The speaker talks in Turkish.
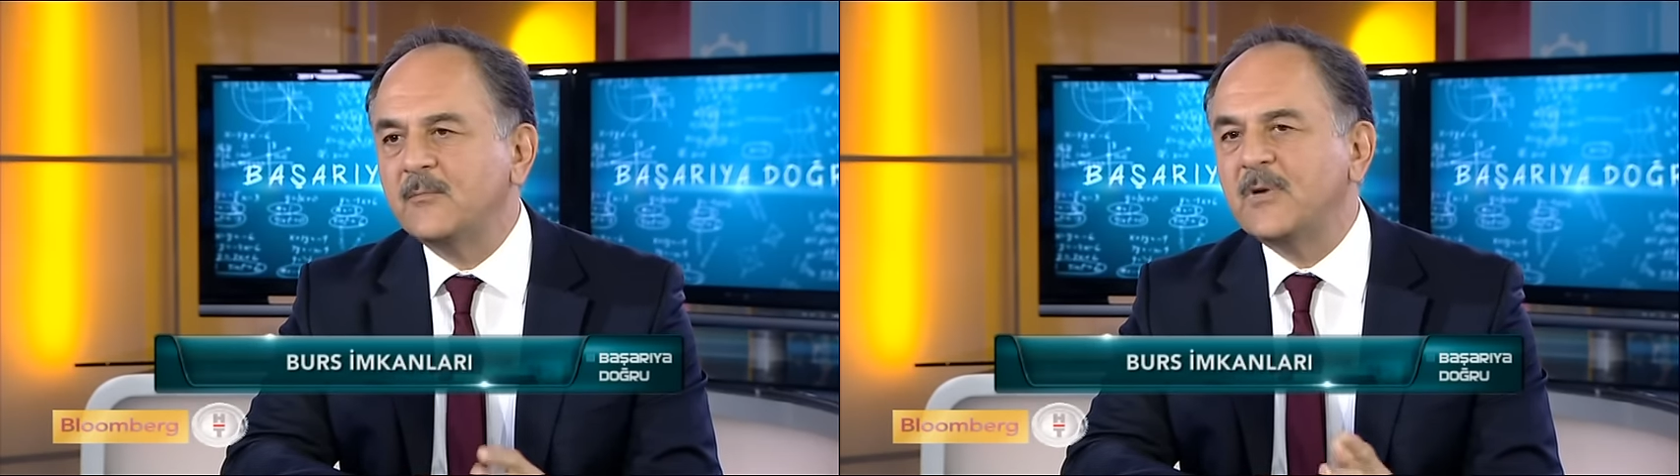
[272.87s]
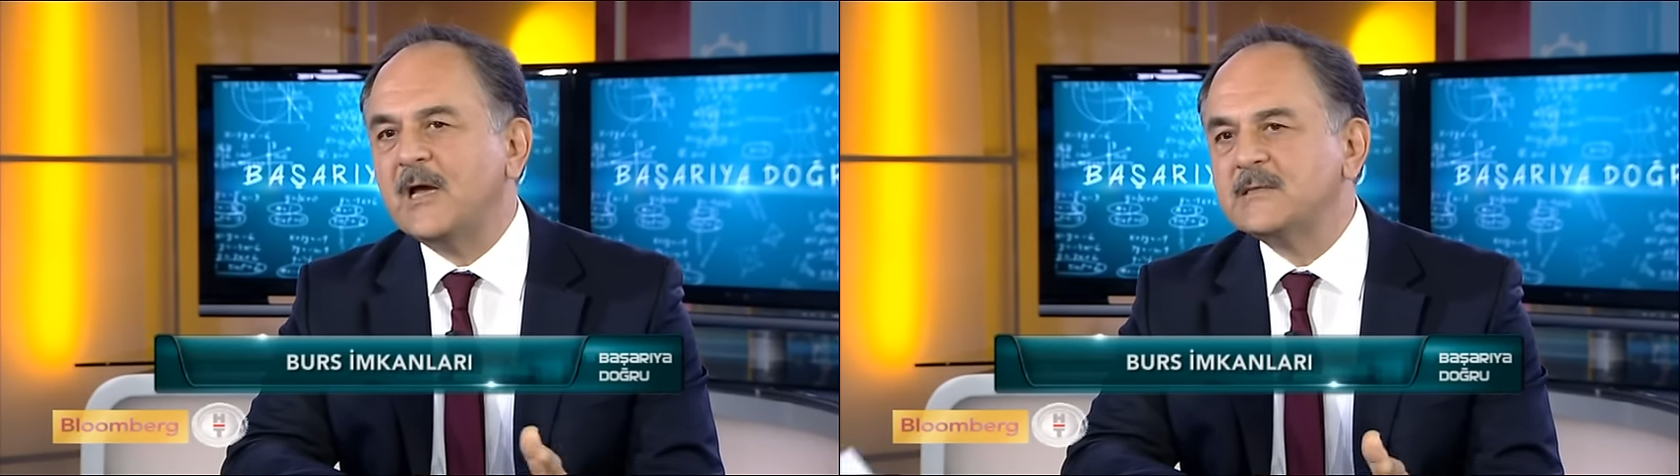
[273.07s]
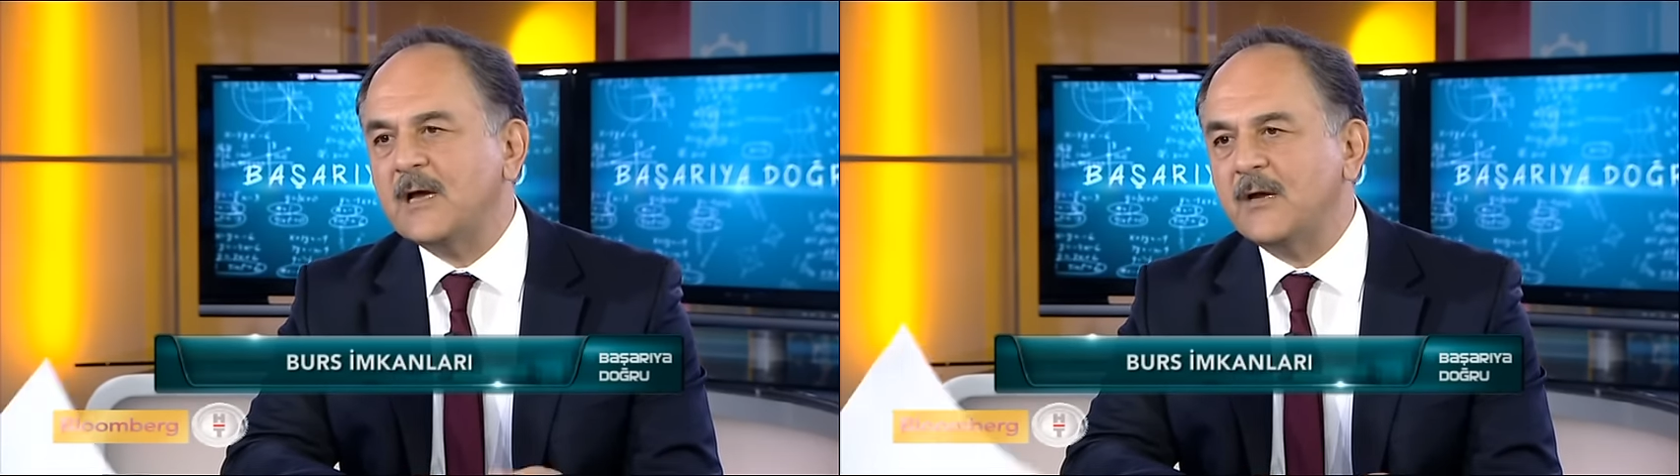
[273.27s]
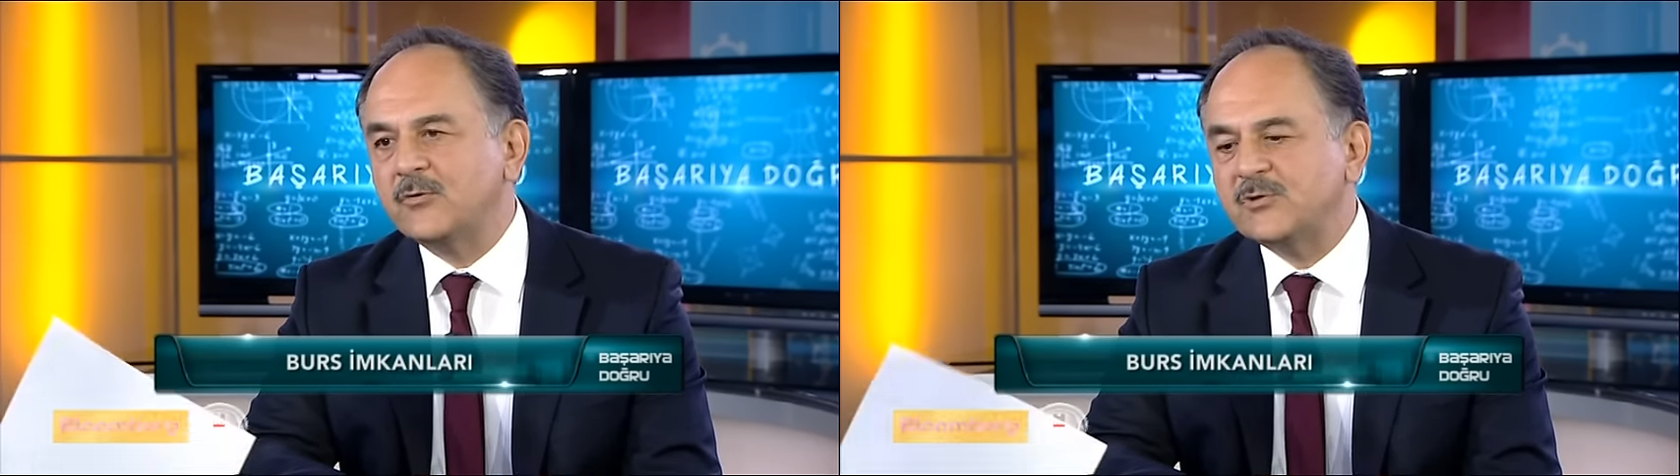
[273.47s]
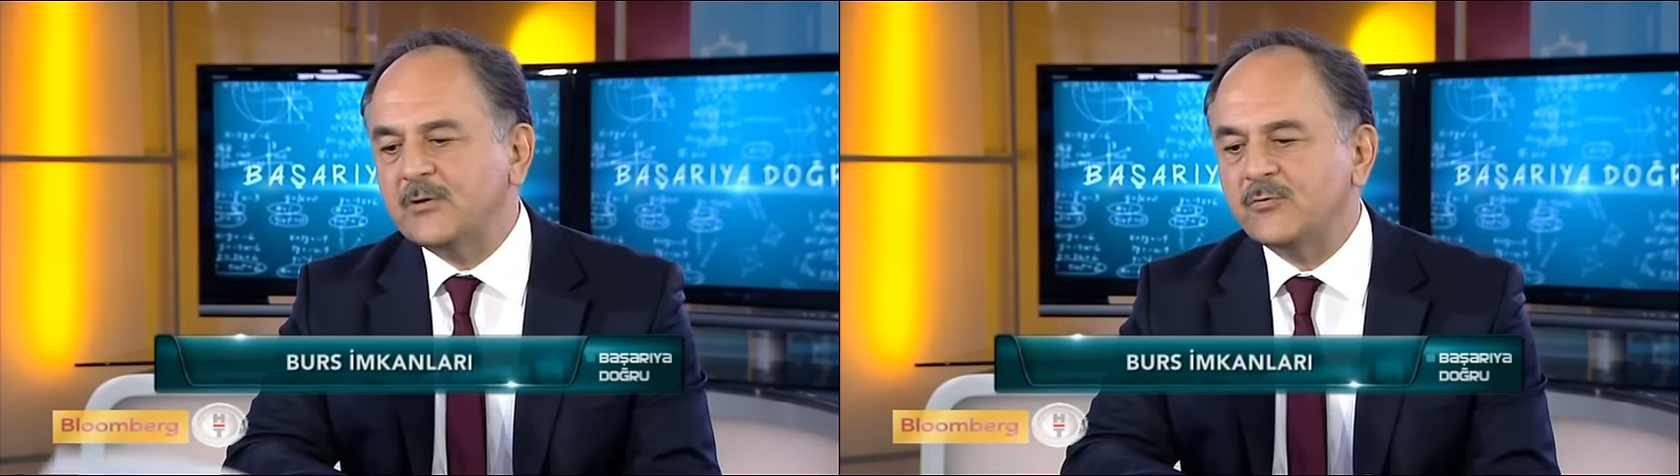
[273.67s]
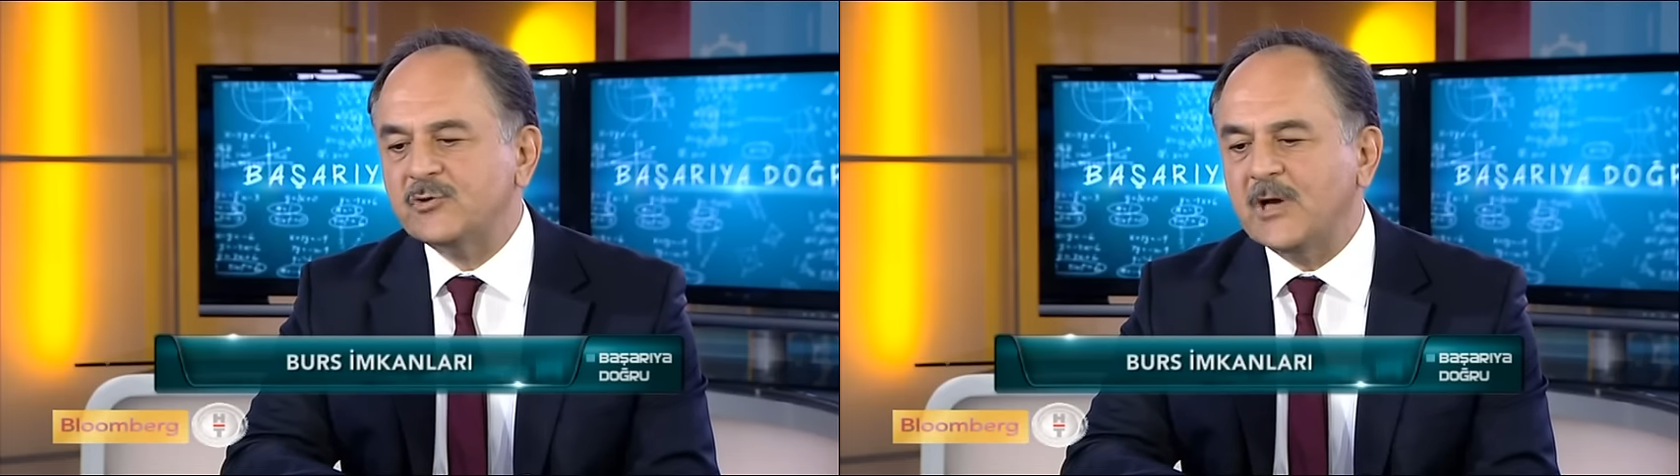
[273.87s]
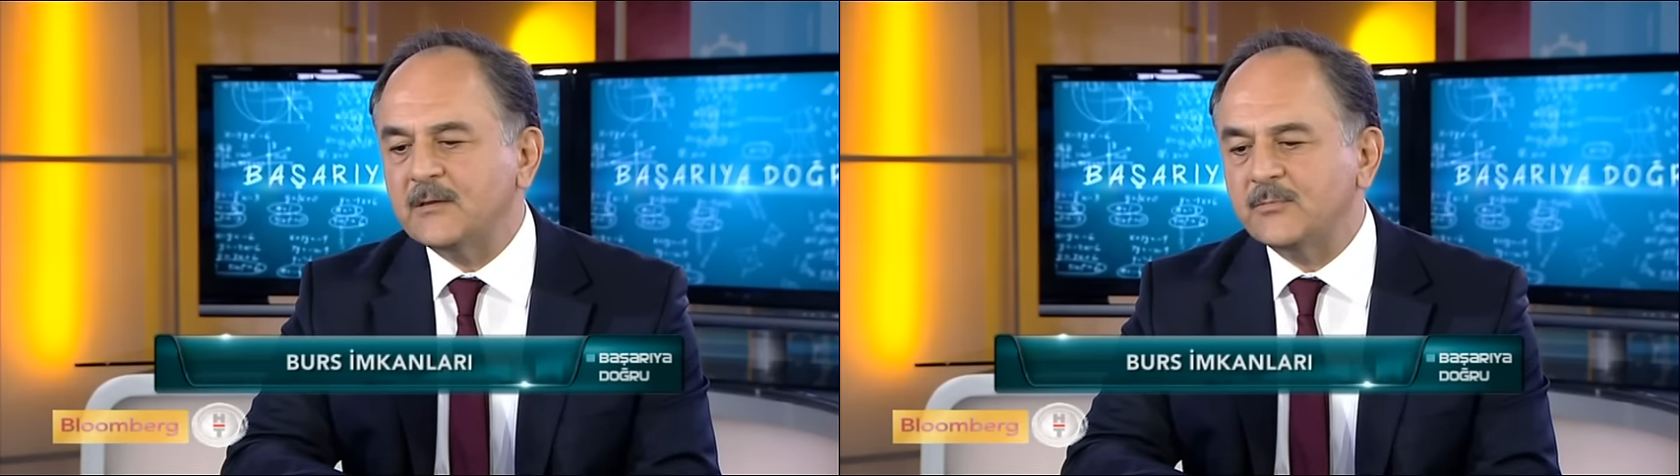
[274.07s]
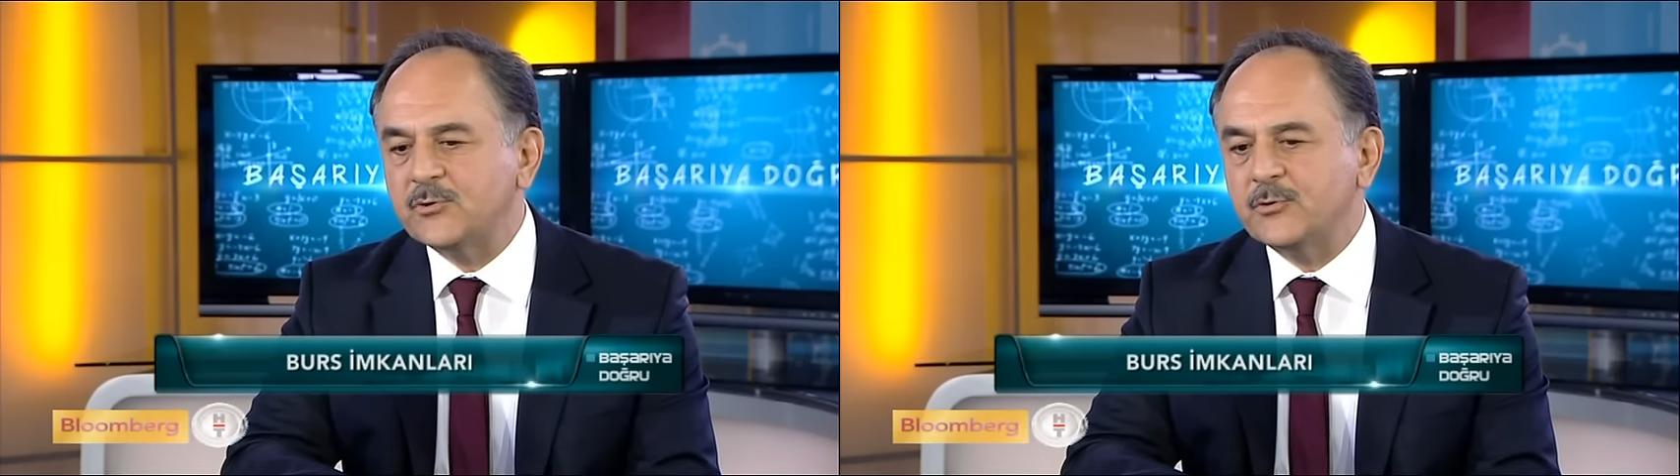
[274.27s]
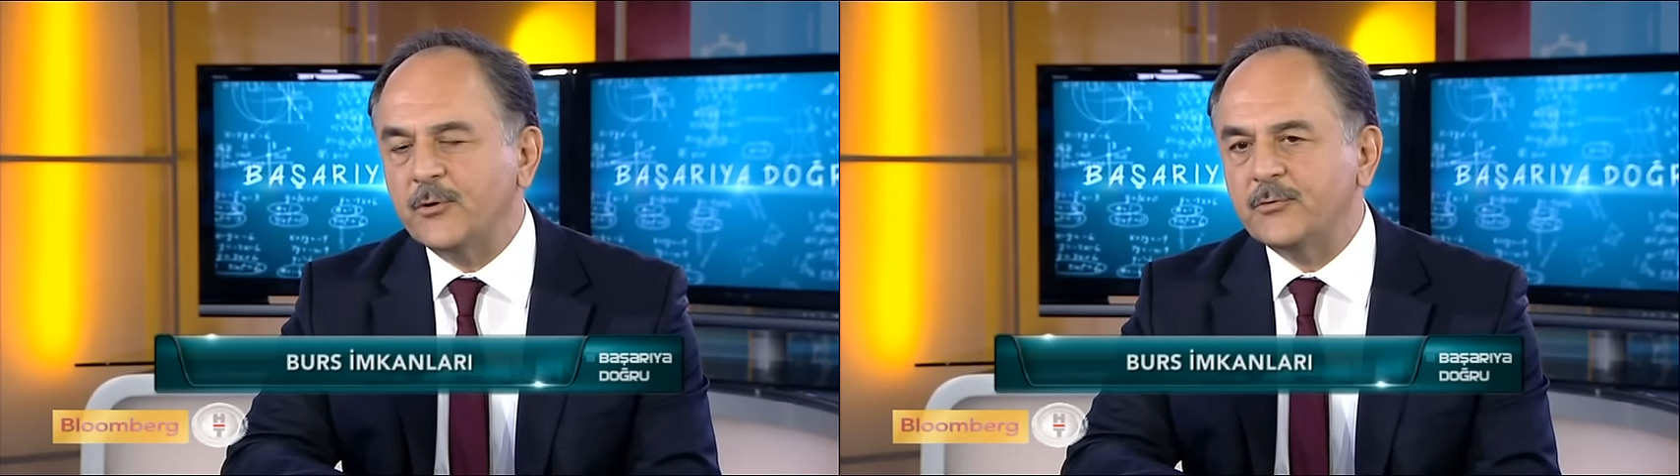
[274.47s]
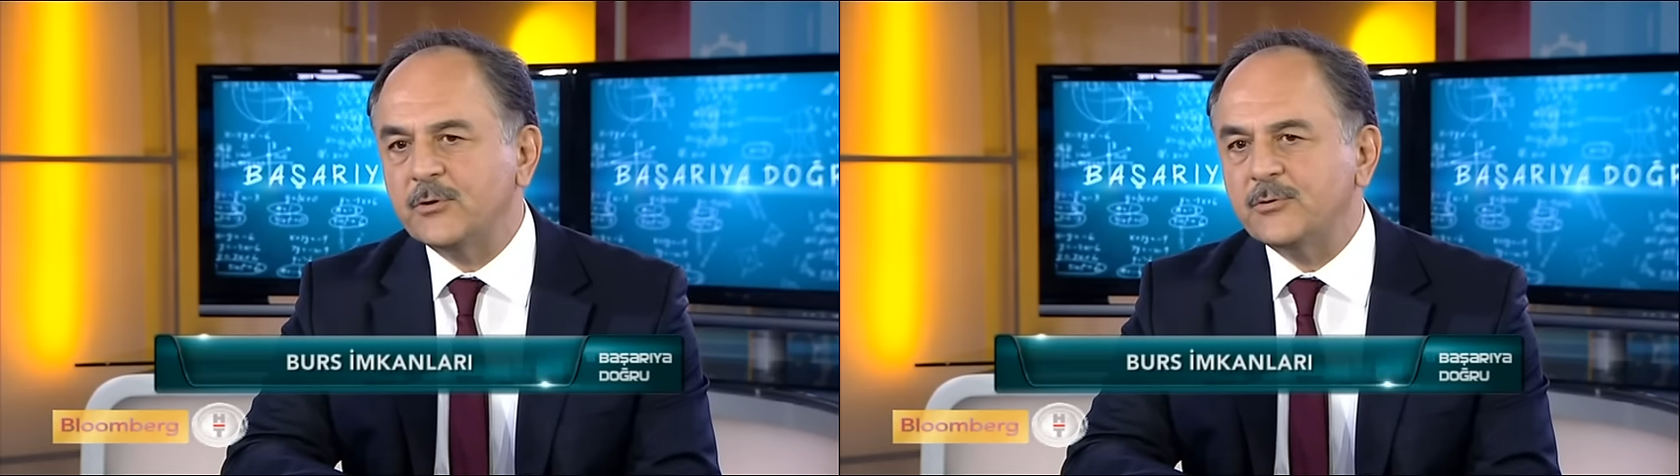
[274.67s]
biraz daha yüksek yüzde
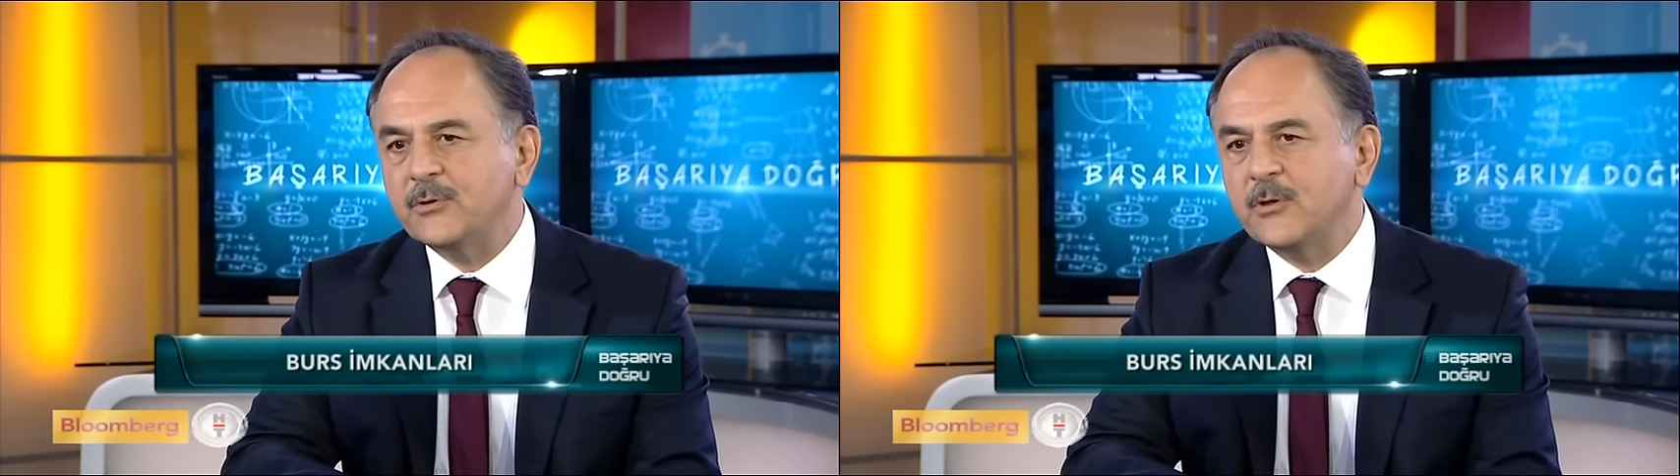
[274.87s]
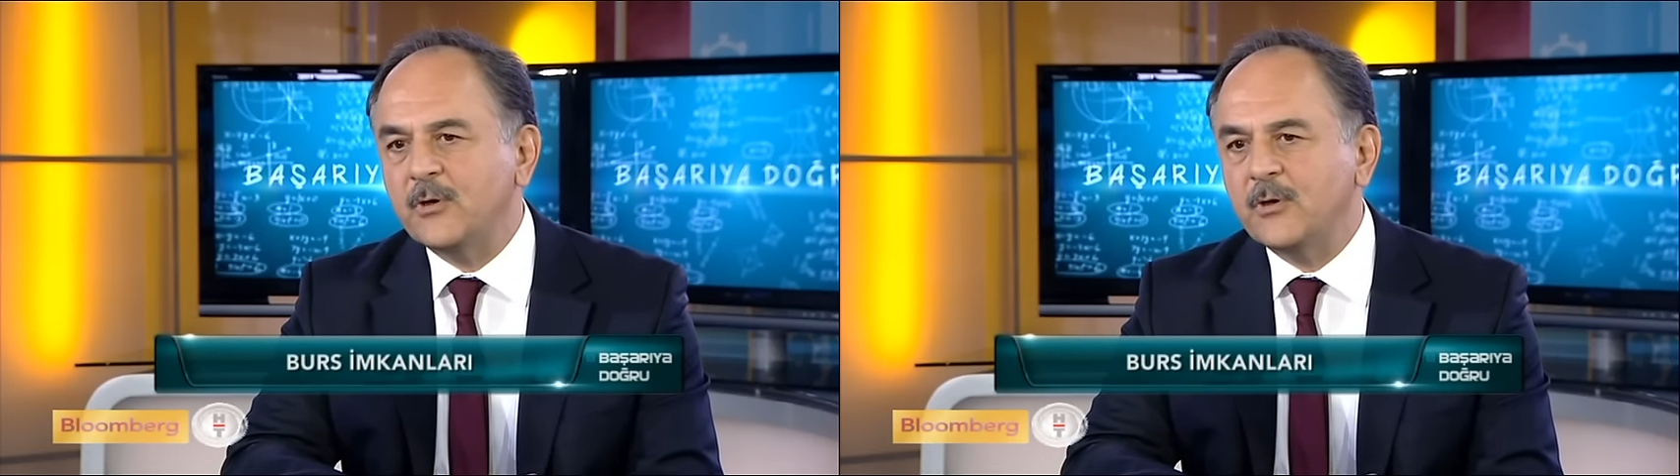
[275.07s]
%64'tür.